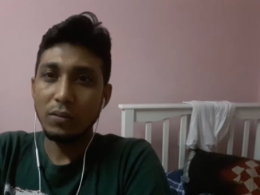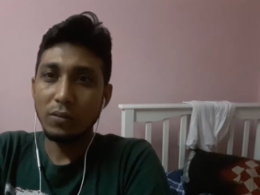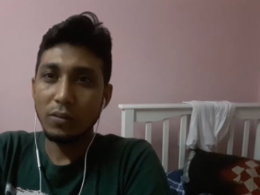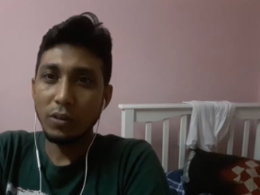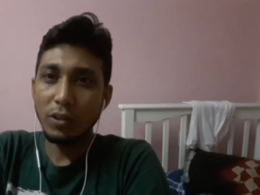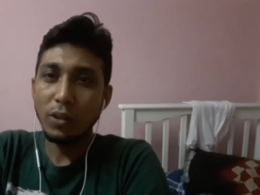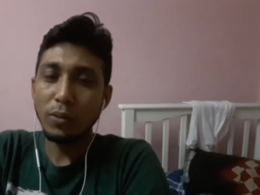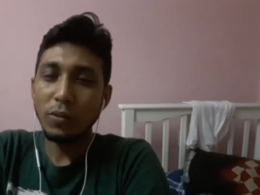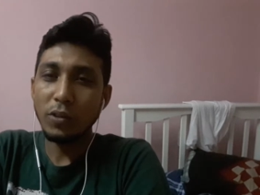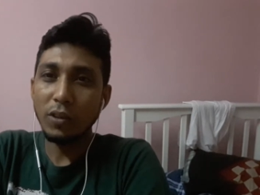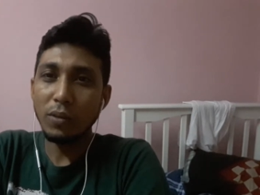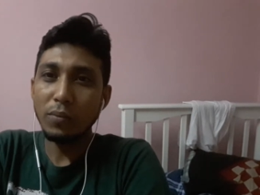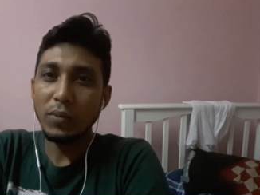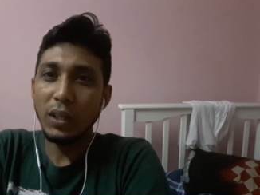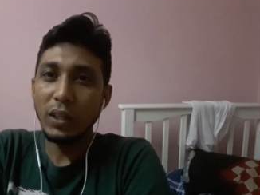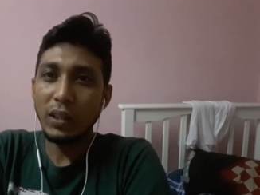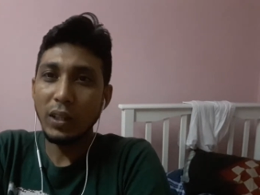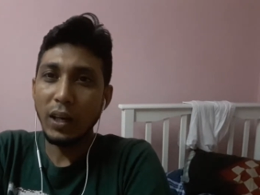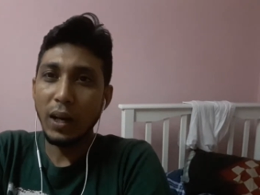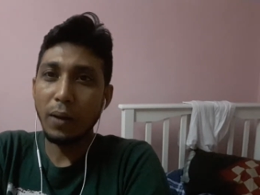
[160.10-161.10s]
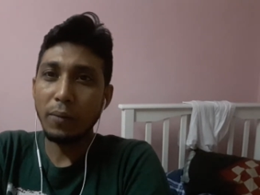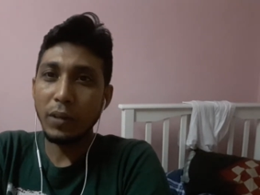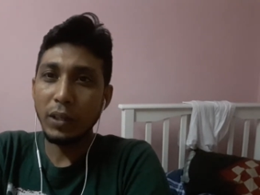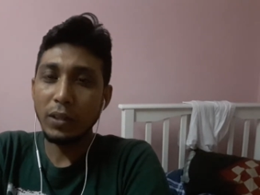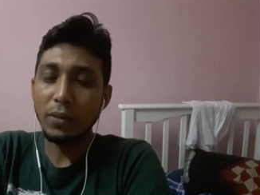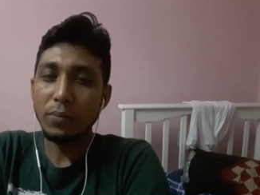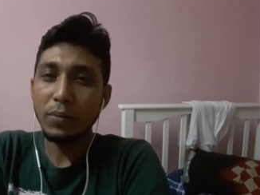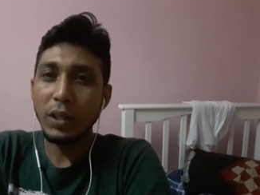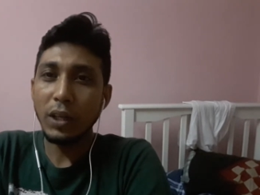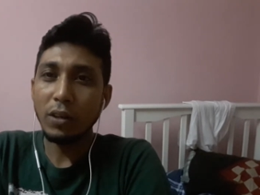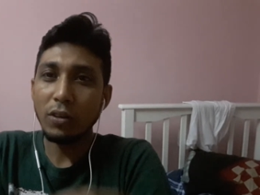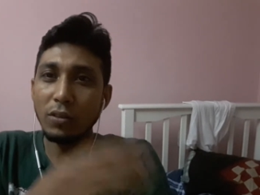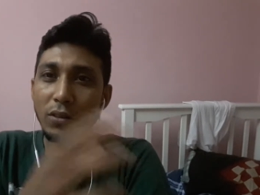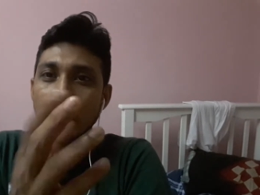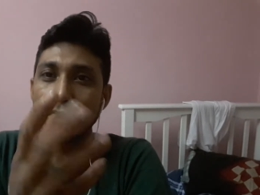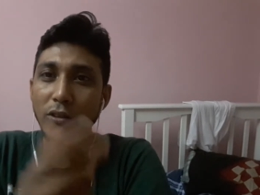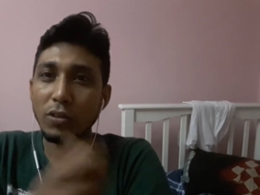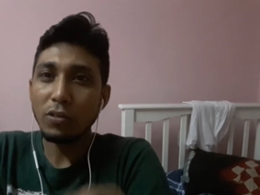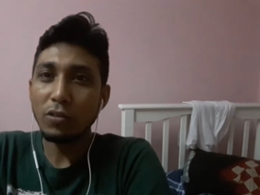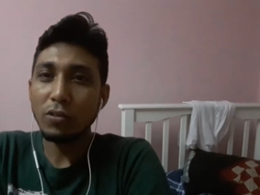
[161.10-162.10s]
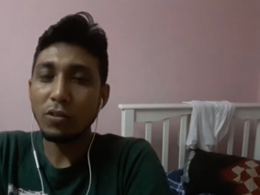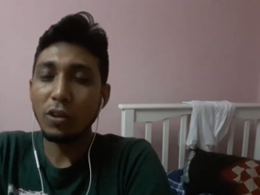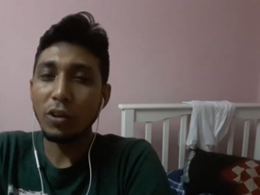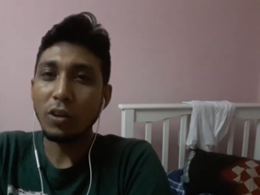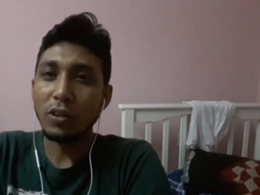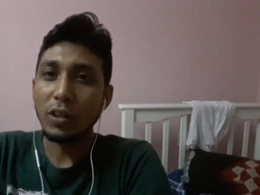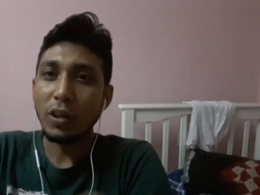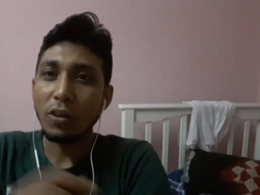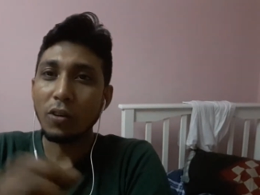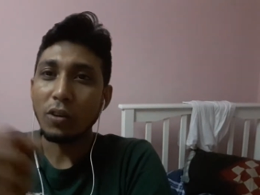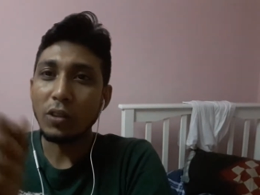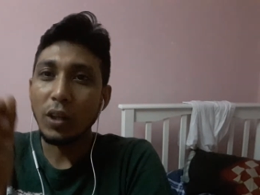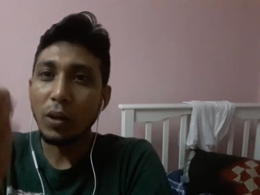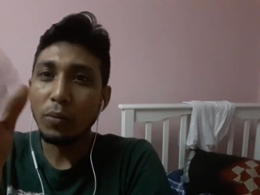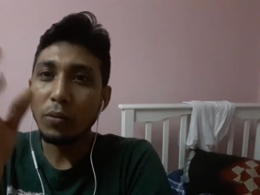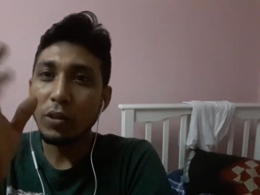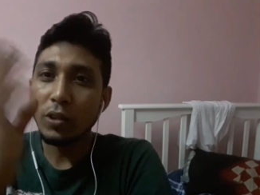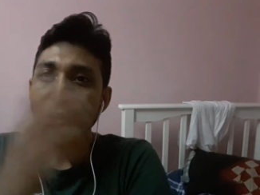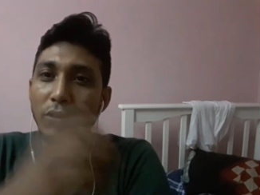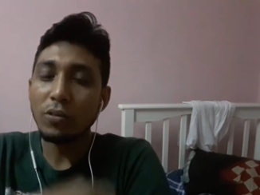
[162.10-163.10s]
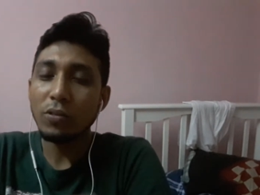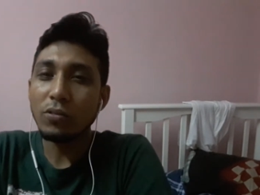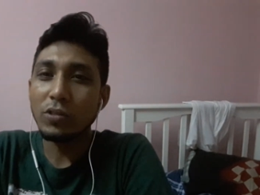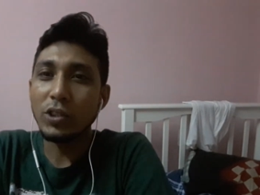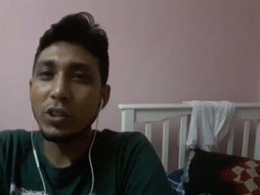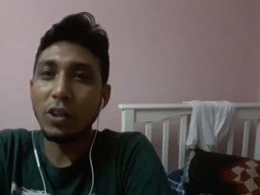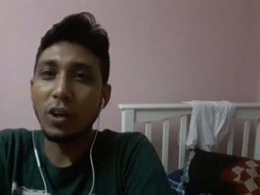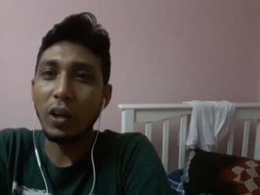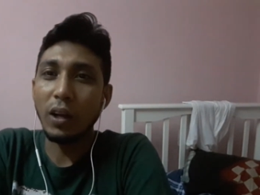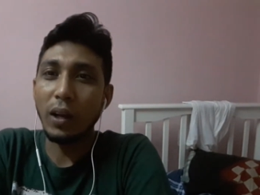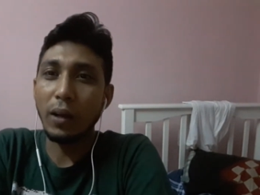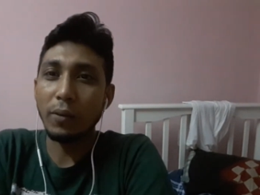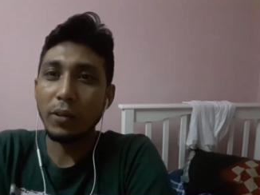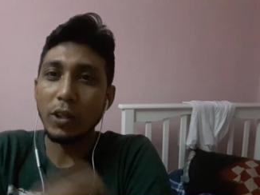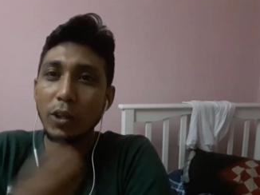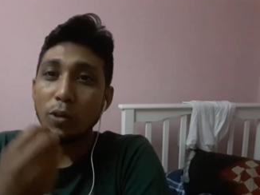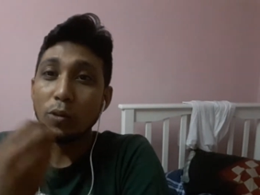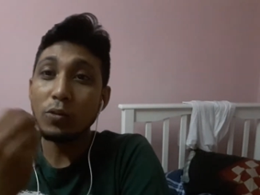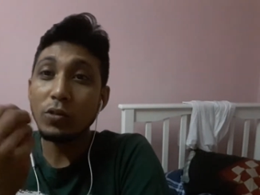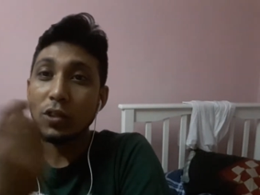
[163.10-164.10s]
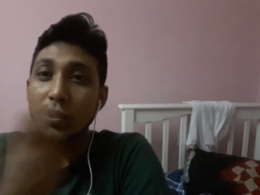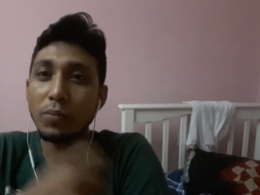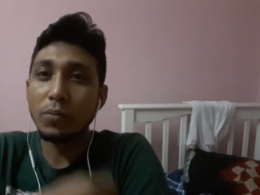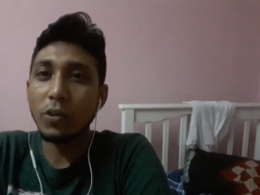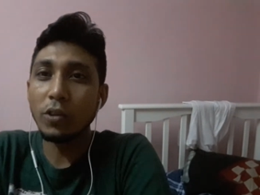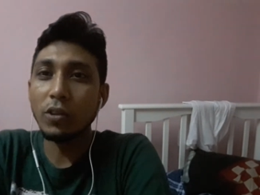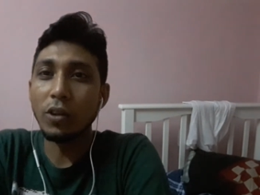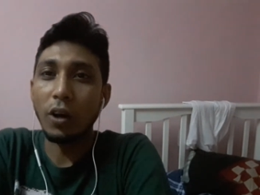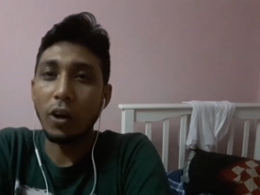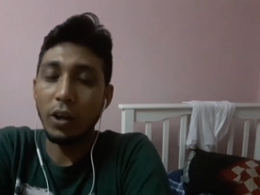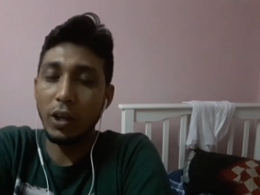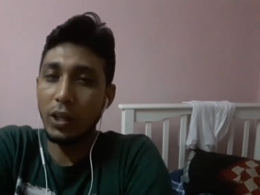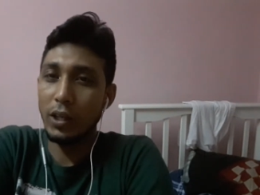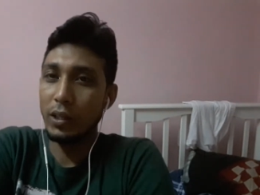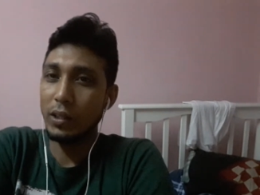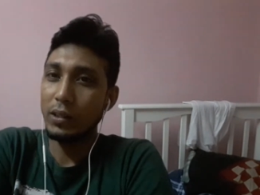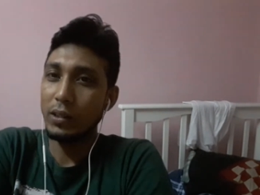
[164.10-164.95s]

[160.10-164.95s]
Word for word: তোদের মতন মেয়েদের আমাদের বিয়ে করতে তো দূরে কথা কথা বলতেও রুচি হয় না আমাদের রুচিবোধ হয়